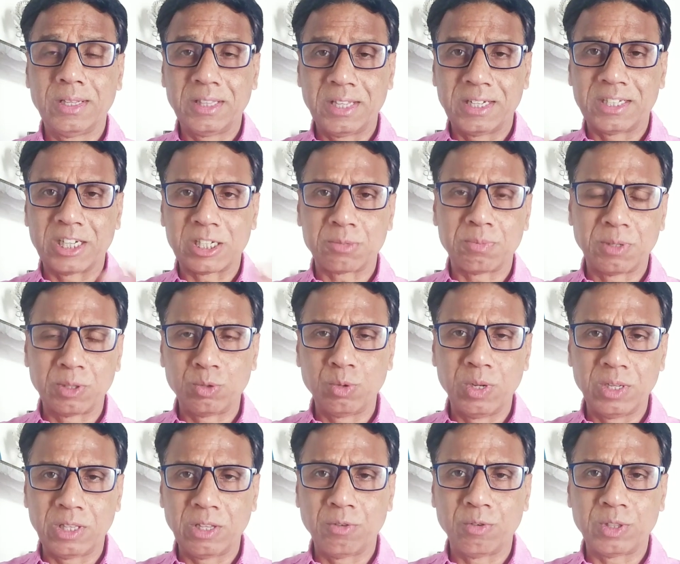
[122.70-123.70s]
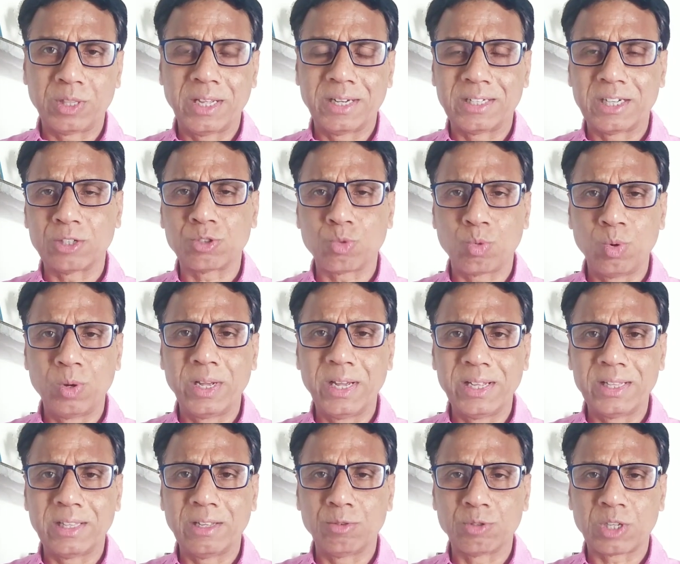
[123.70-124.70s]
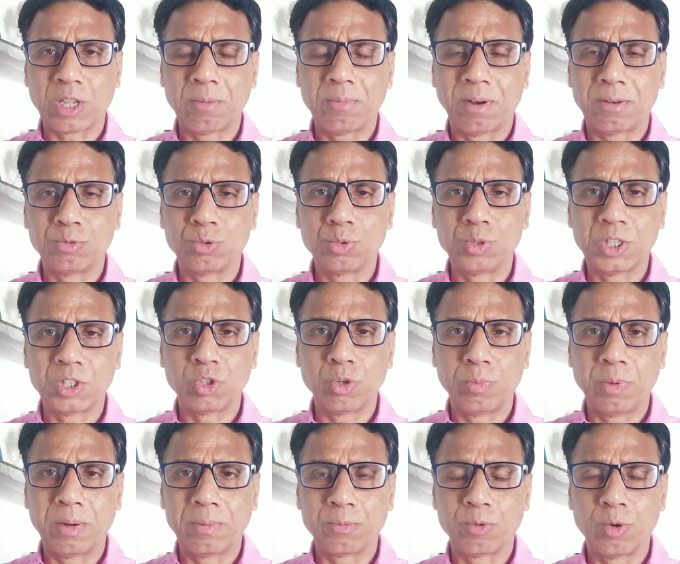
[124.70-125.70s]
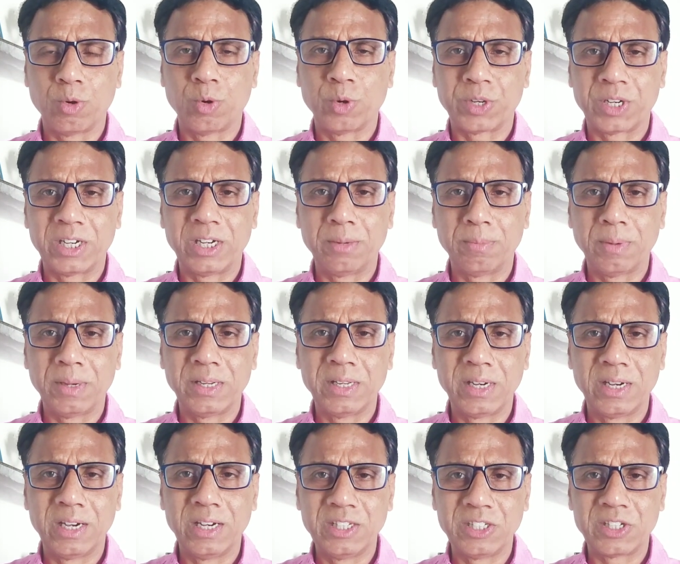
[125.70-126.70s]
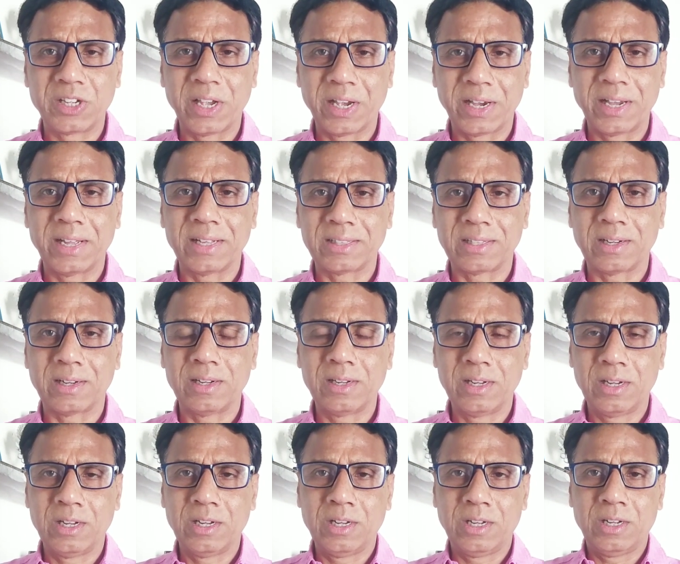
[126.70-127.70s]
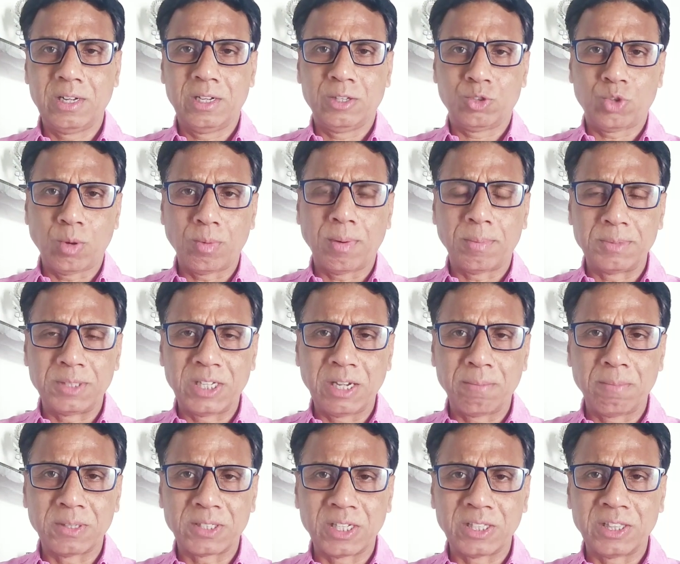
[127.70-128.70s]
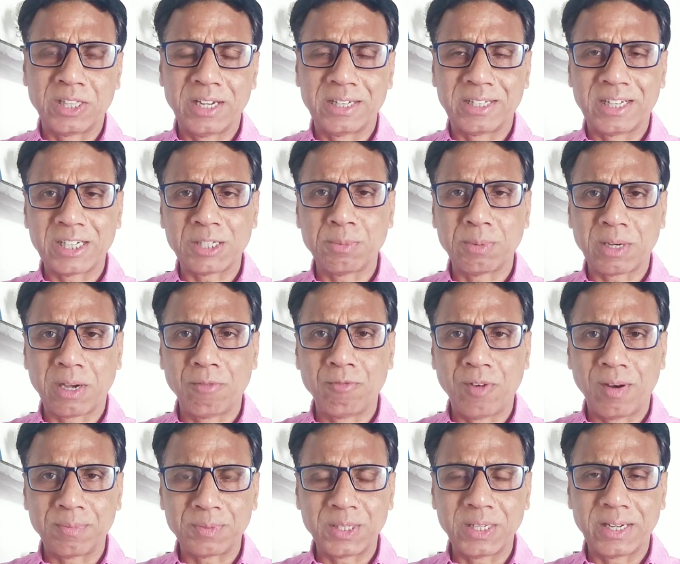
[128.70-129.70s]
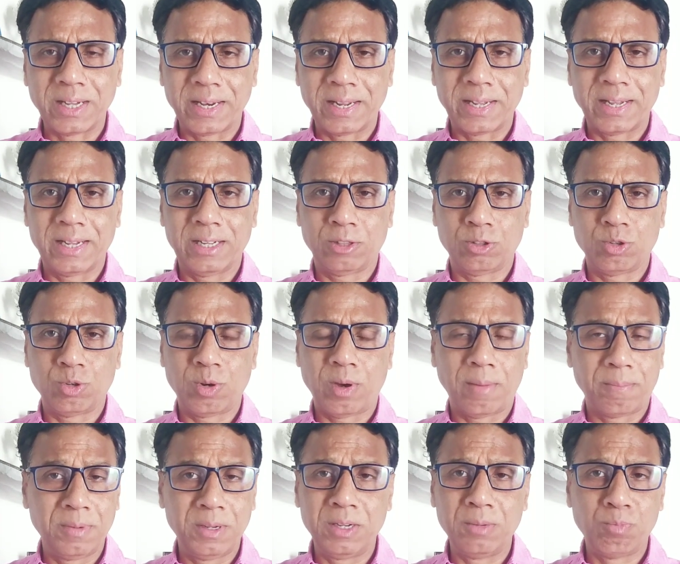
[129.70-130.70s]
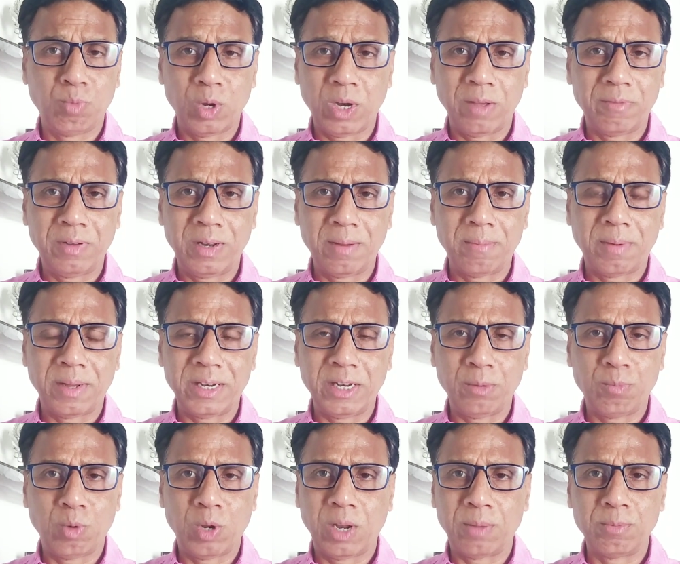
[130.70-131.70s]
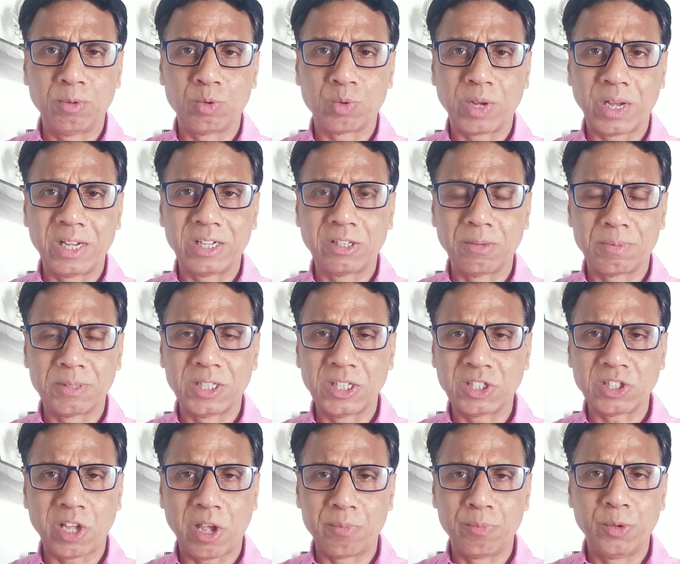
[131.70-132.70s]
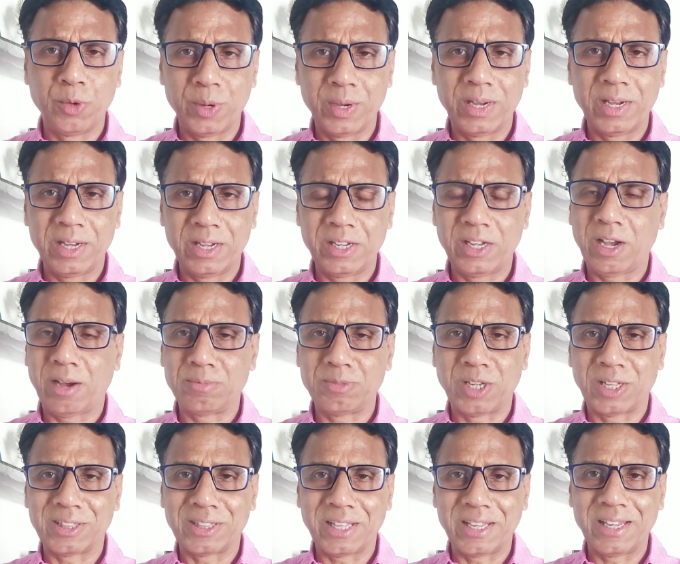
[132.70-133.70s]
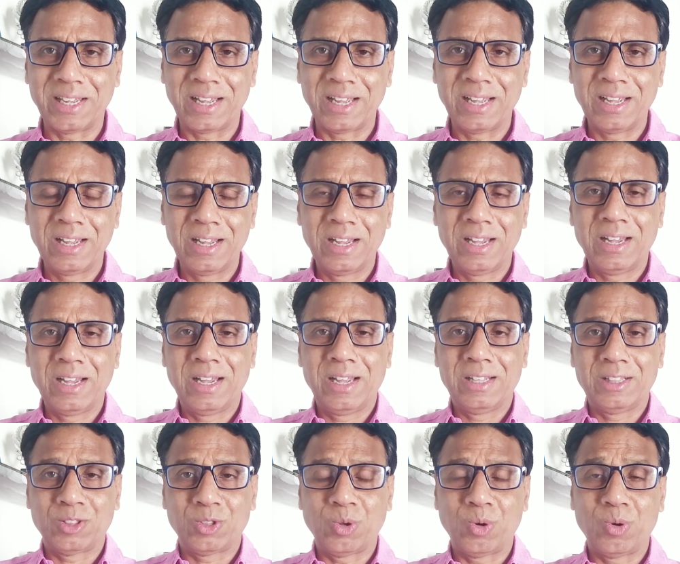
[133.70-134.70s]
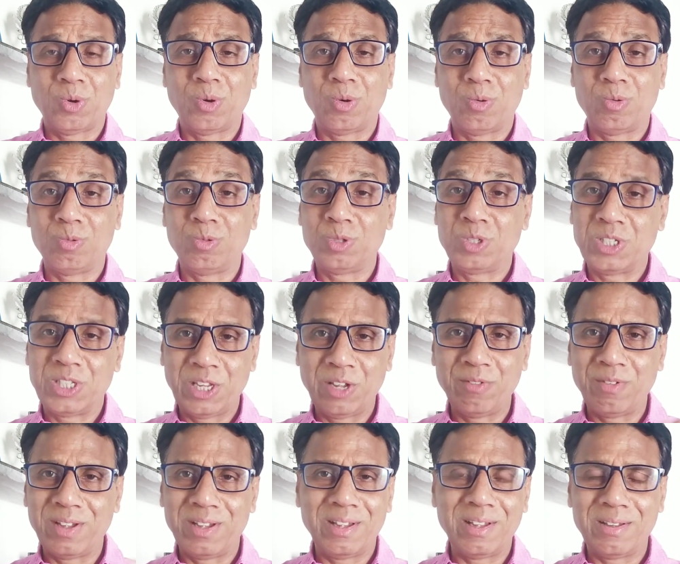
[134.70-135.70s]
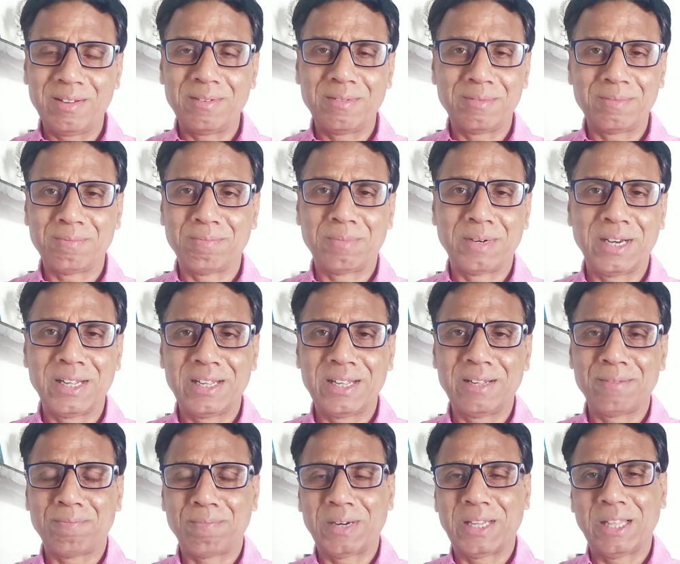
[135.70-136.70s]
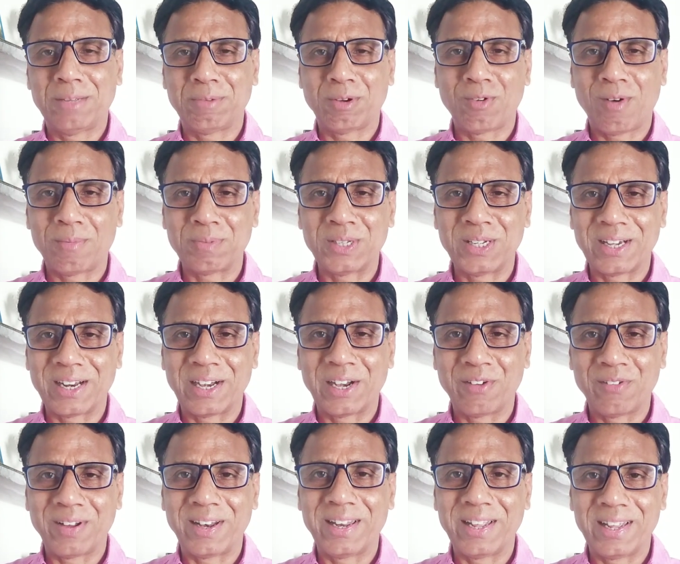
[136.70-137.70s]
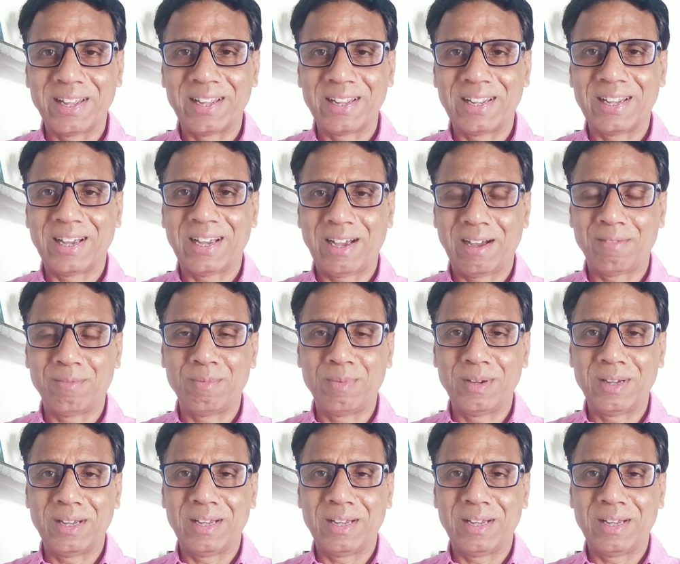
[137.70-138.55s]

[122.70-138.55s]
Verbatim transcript: थिएटर्स बंद हुए थे वो थिएटर्स खुल गए थे उसके बावजूद दसवीं फिल्म को ओटीटी पे ही रिलीज किया गया था तो अब अभिषेक बच्चन थिएटर्स में कब वापसी करेंगे तो अभी बोला फिल्म आ रही है बोला में उनका एक जबरदस्त कैम्यू है ये आप जानते ही है तो उससे वे बड़े पर्दे पर वापसी करने वाले हैं अब